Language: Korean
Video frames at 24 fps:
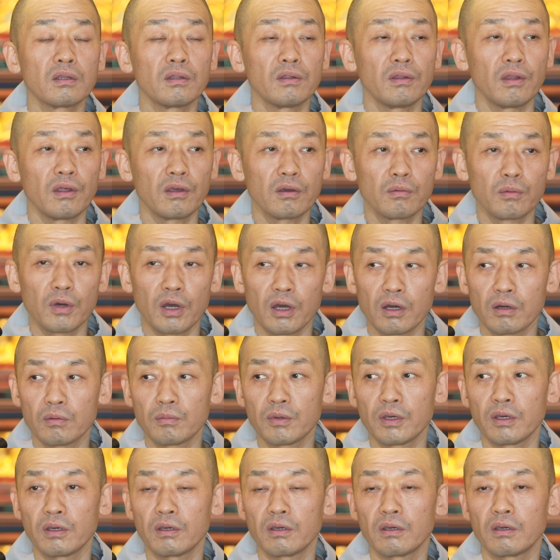내
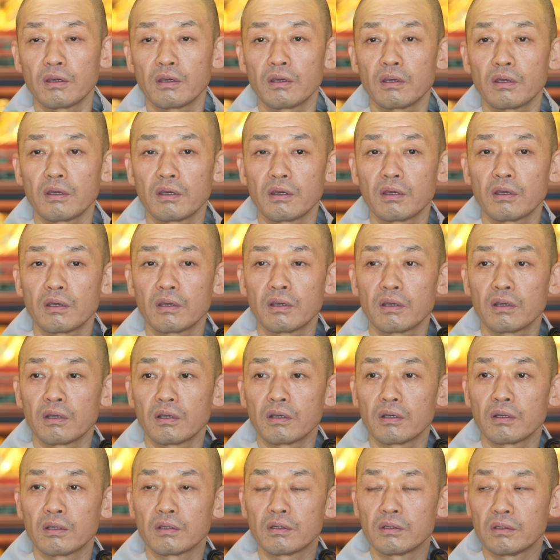마음에
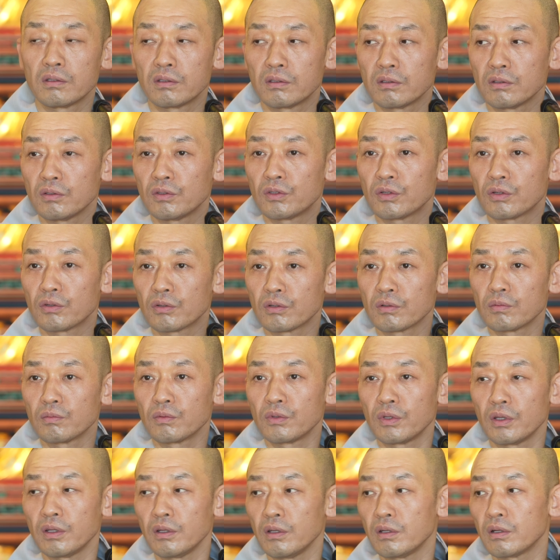스승처럼
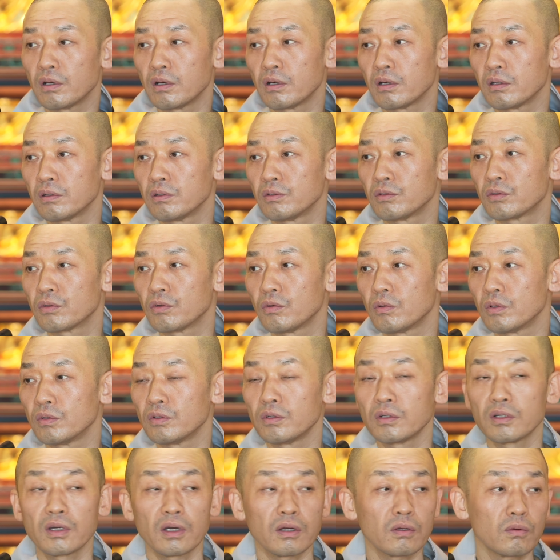되리라 하는
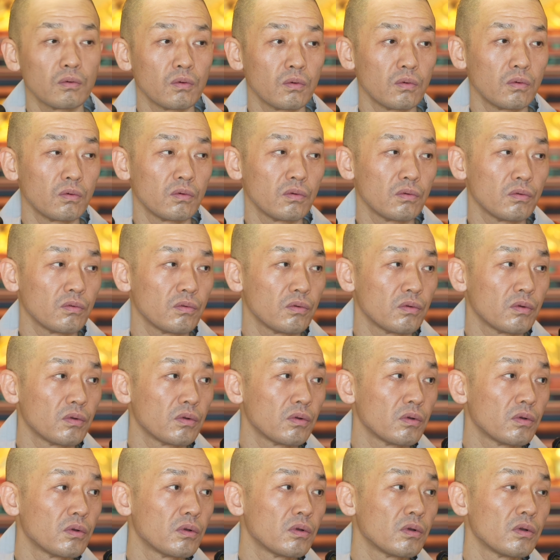소원을 갖고
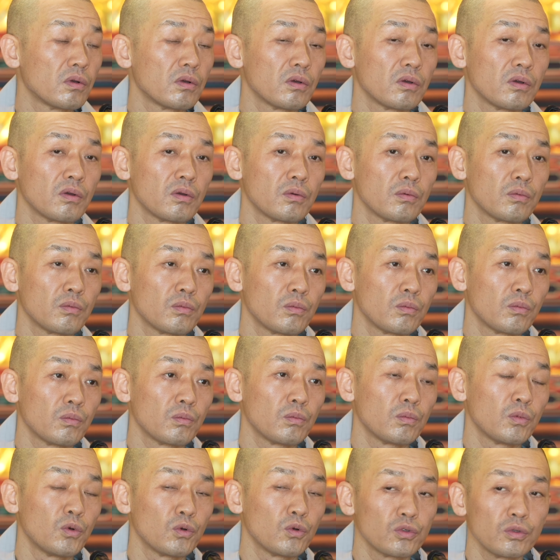
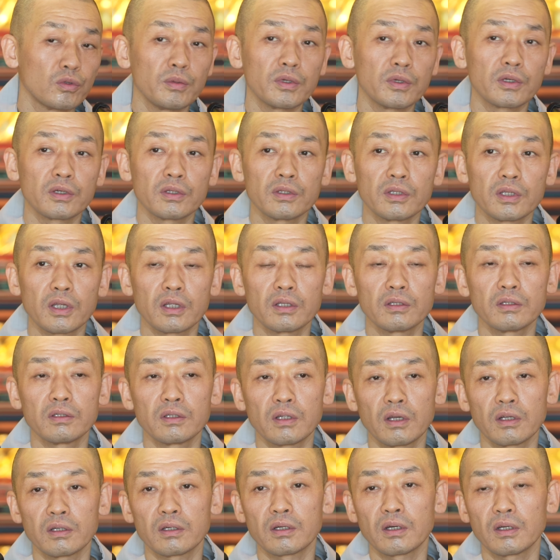목숨이 끝나는
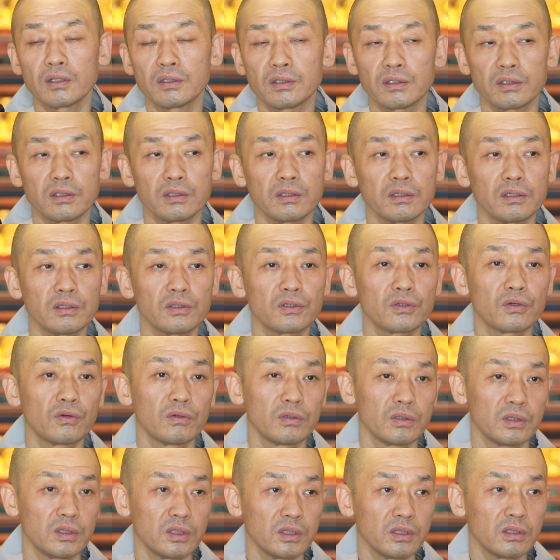날까지
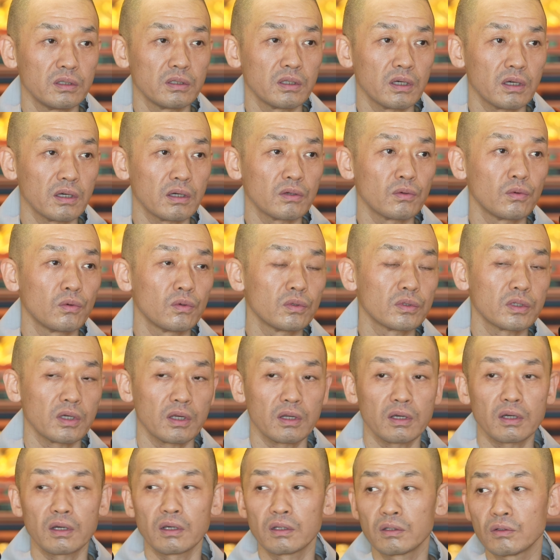정진하고
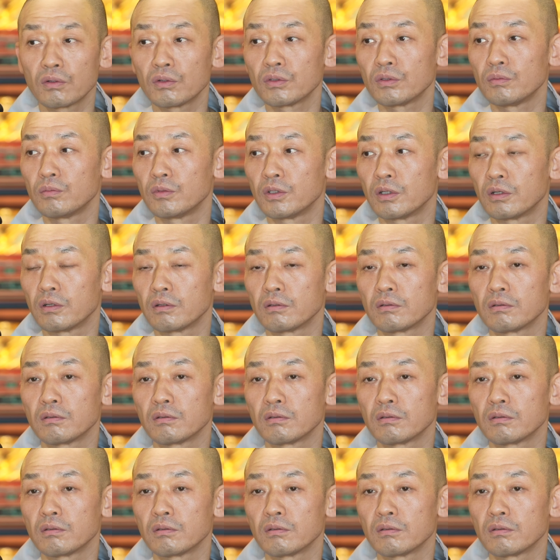살아가는 것입니다.